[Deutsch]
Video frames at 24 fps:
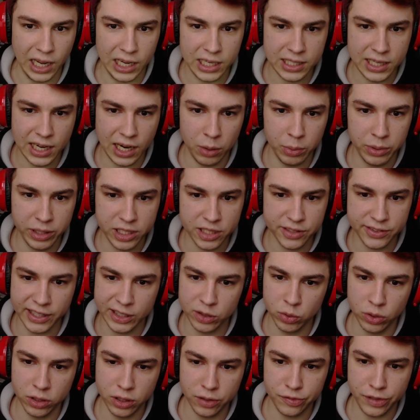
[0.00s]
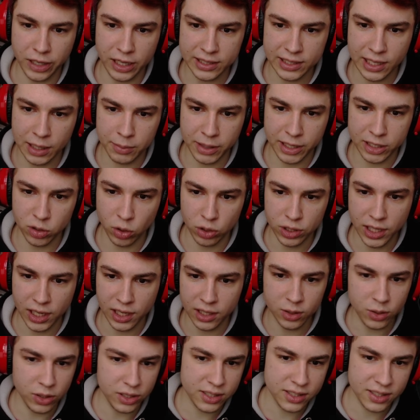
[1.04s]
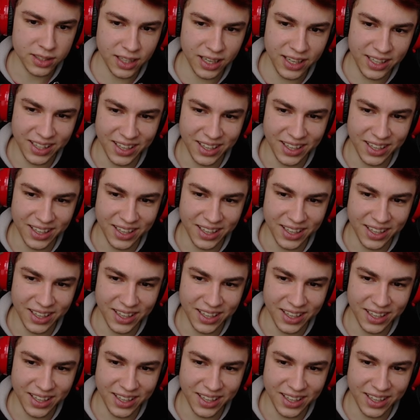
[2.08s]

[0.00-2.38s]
Ah, ich glaube, das war nur eine Vater Madonna, Leute.